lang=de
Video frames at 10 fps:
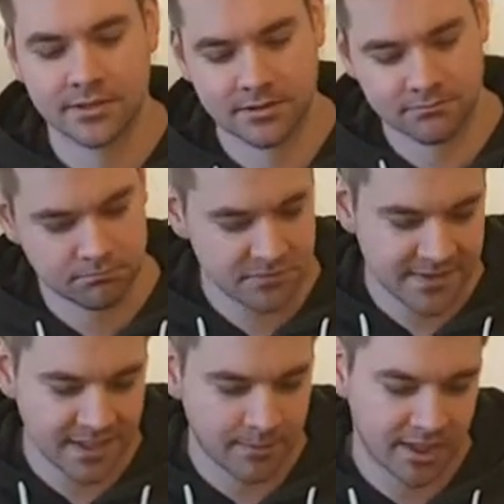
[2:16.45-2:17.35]
Äh,
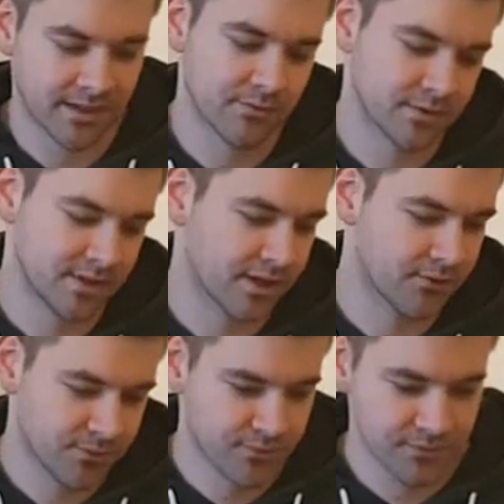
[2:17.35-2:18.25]
ist aber ganz okay.
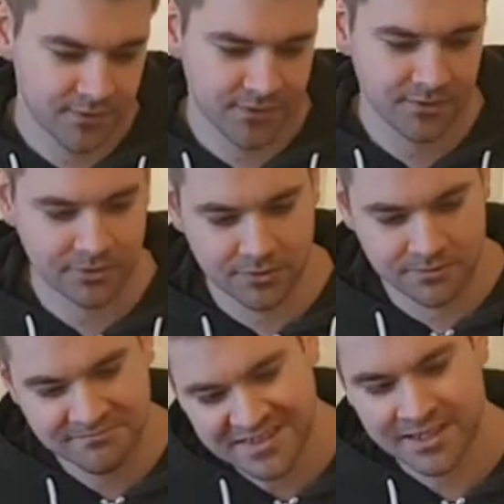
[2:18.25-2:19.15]
Also für 45 Euro